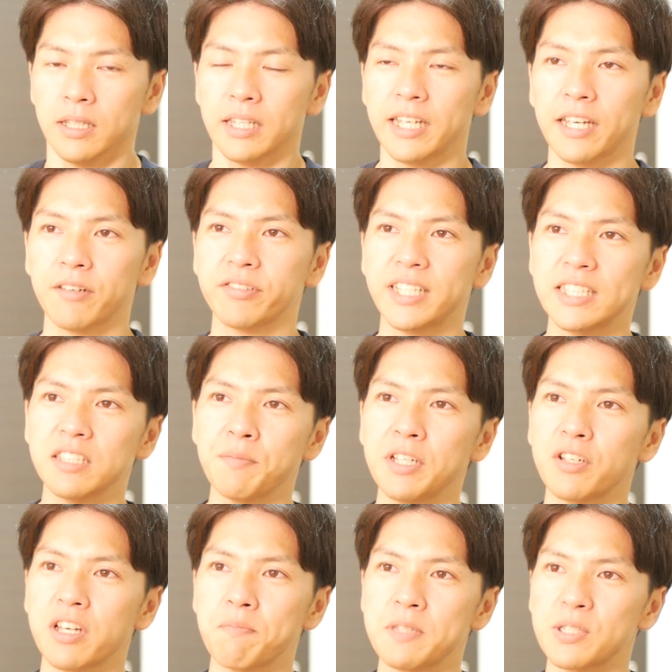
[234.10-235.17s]
で、二つ目
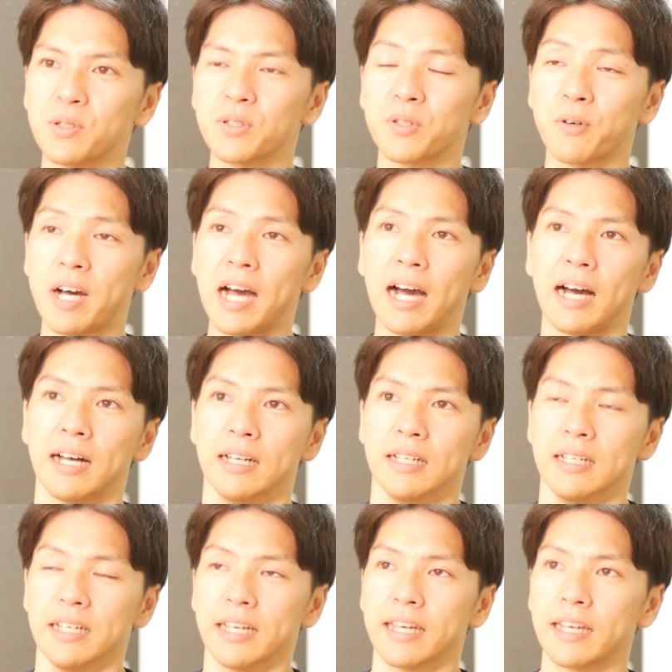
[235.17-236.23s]
のエピソードは、
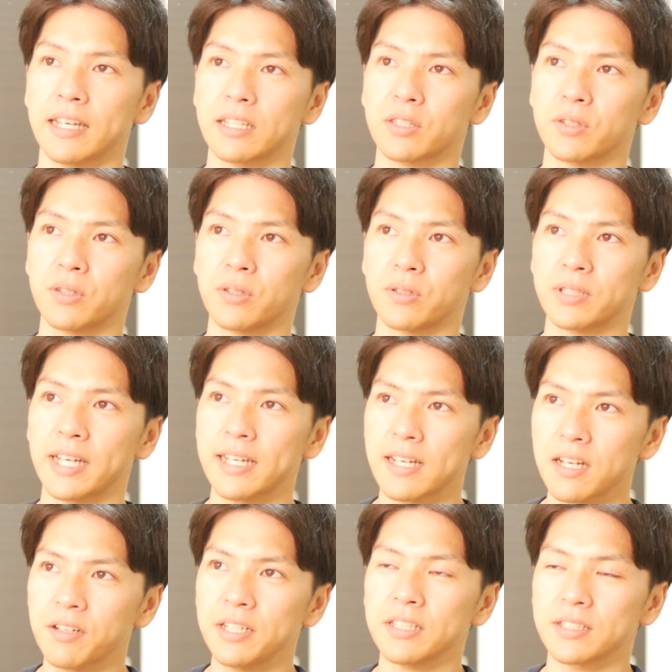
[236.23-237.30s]
えー、っと、大
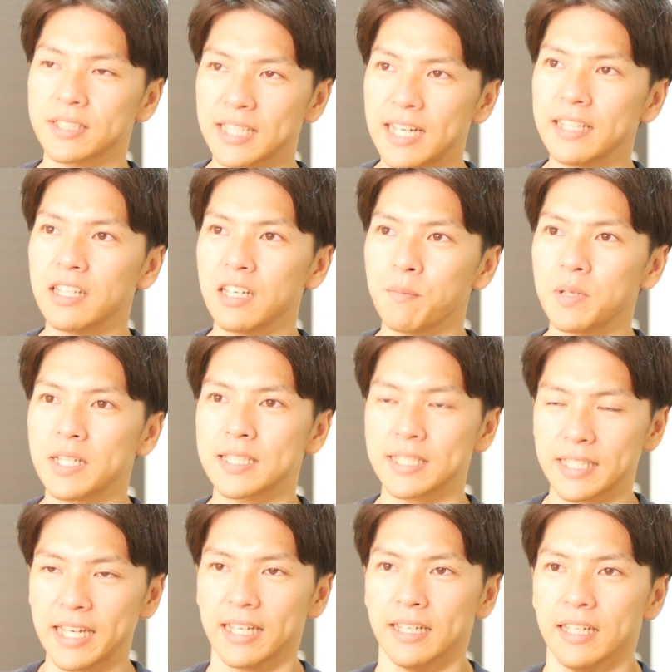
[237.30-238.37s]
学院のさんねんめです
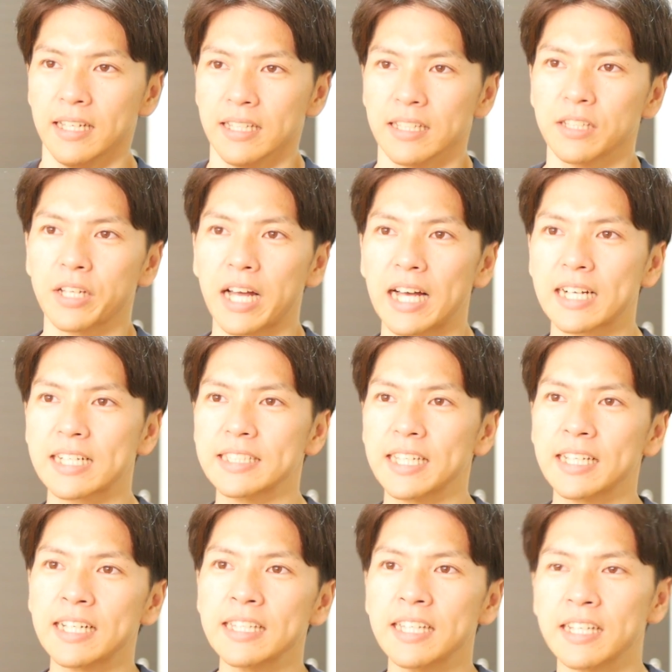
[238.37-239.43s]
ね。なので、博
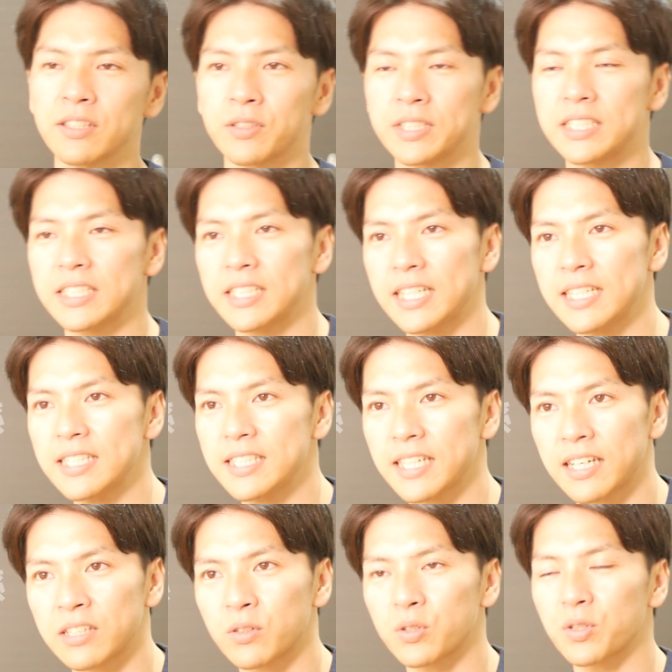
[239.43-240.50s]
士課程のいちねん
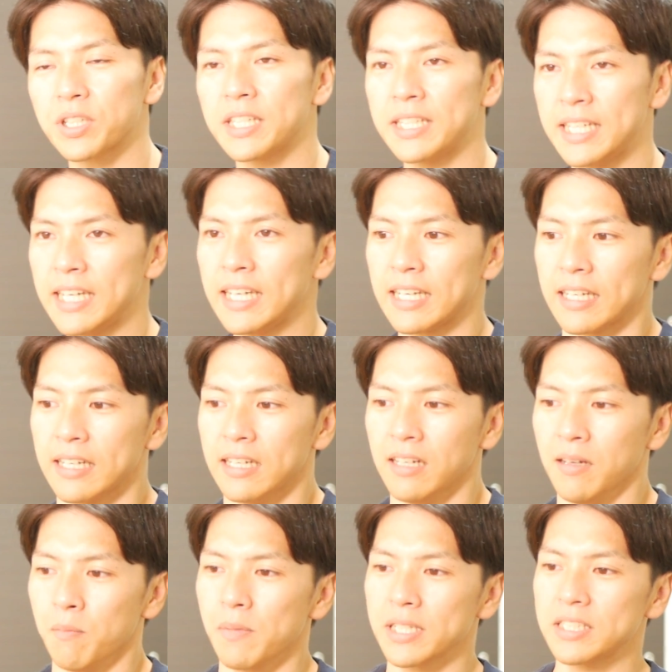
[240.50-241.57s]
せいの時に、
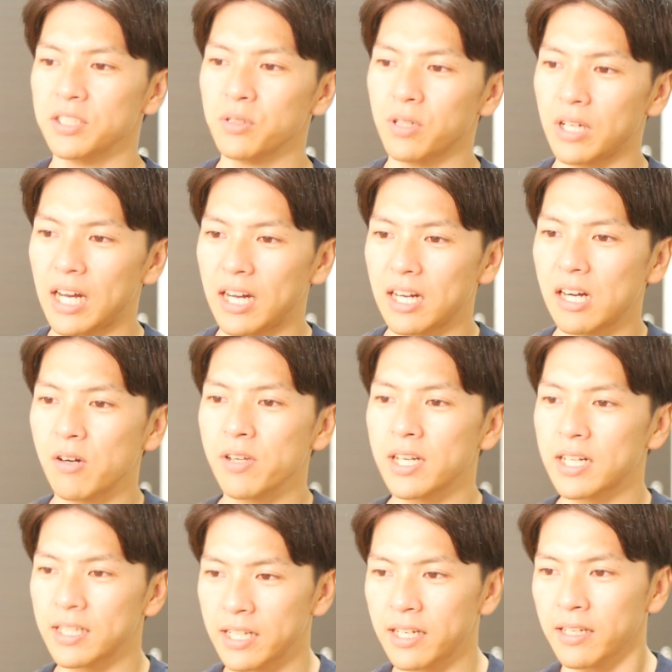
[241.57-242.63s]
まあ一度母
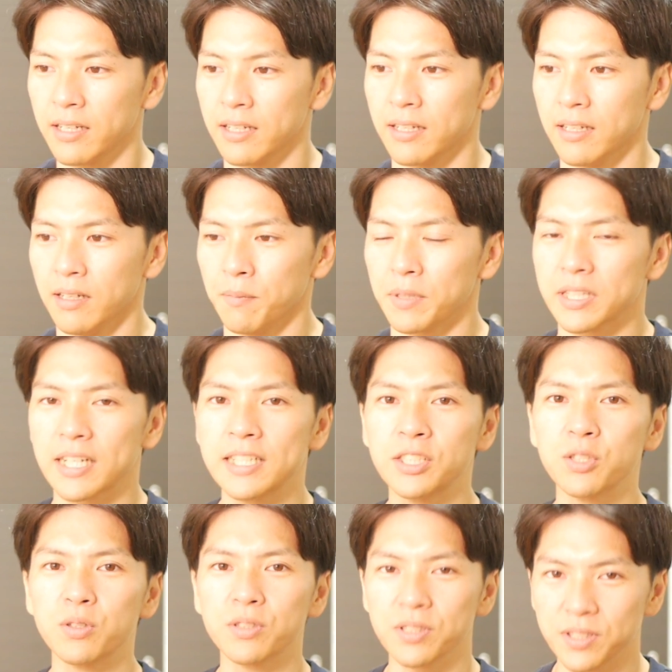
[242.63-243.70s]
親がね、体
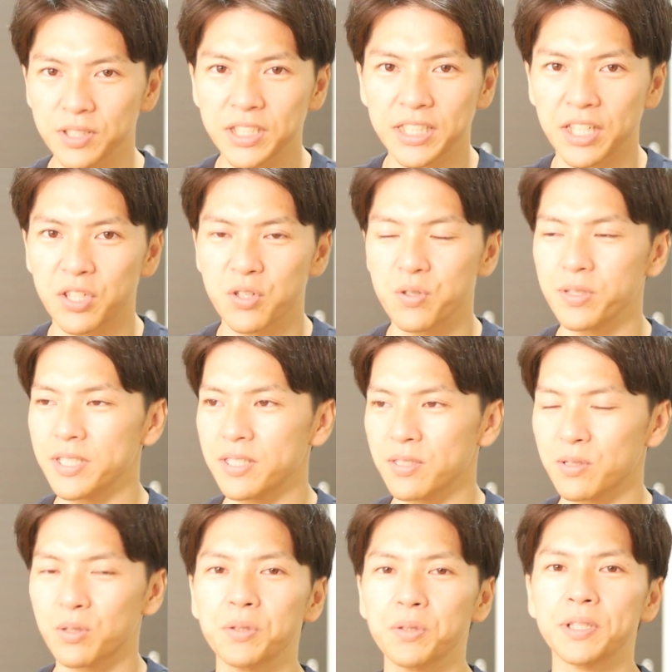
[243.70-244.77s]
調を崩して入院
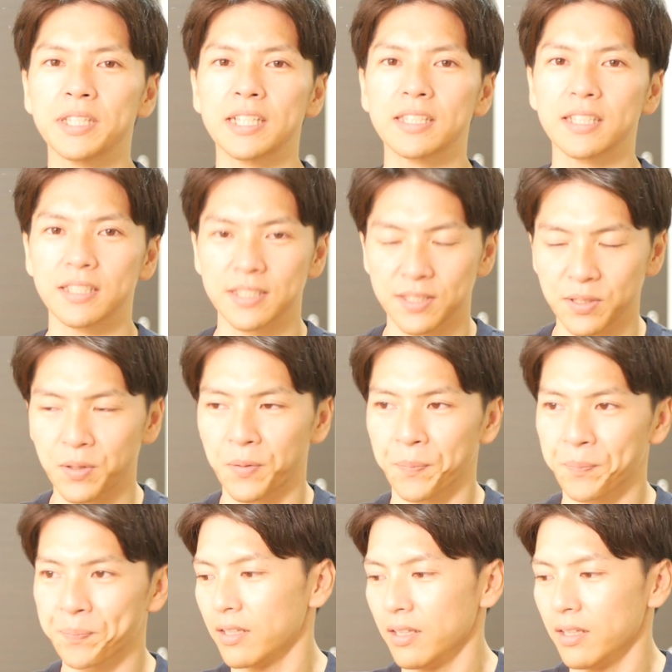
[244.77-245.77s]
すとになったんですよ。